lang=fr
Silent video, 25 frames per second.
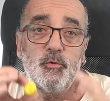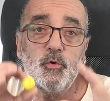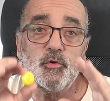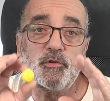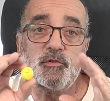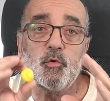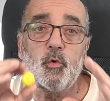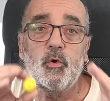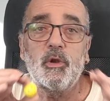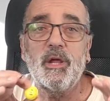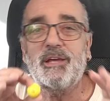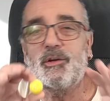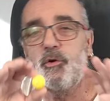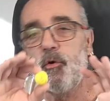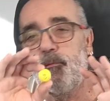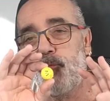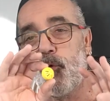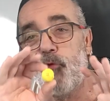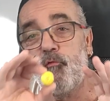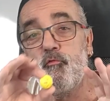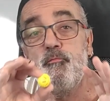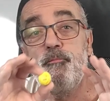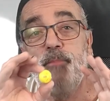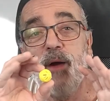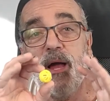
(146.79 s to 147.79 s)
ne sont là que
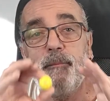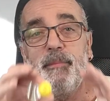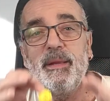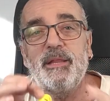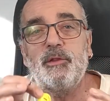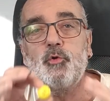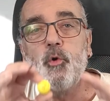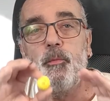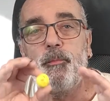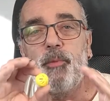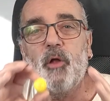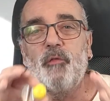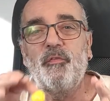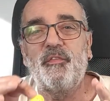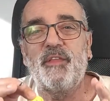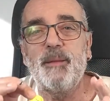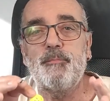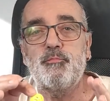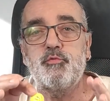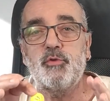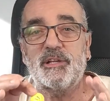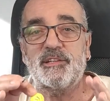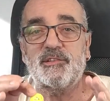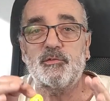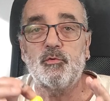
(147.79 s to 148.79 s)
pour vous permettre de prendre des
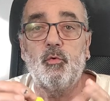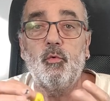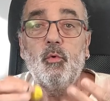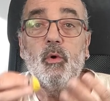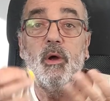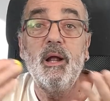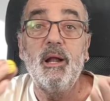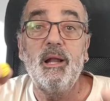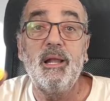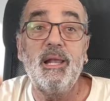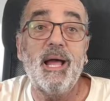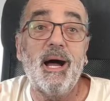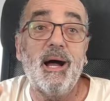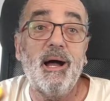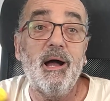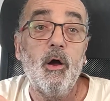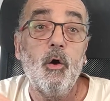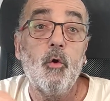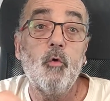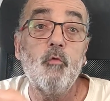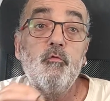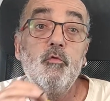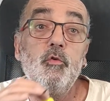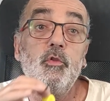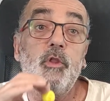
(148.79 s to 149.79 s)
poissons là
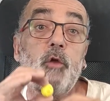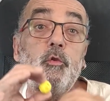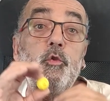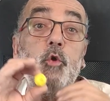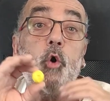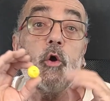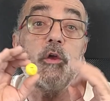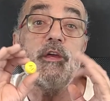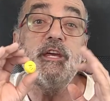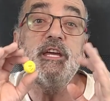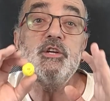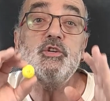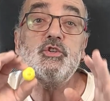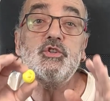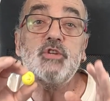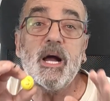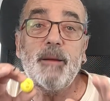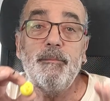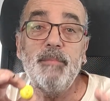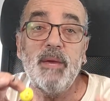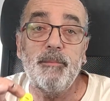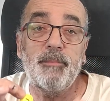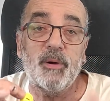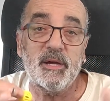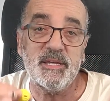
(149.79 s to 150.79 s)
où vous n'en auriez
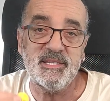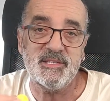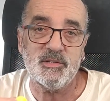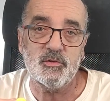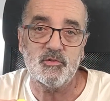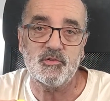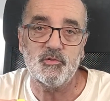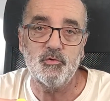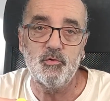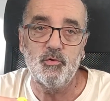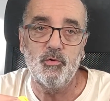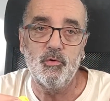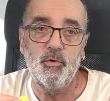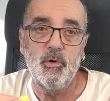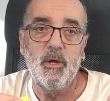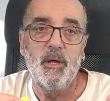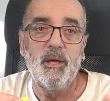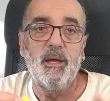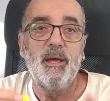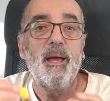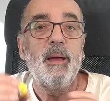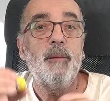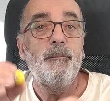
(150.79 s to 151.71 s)
jamais pris sans eux.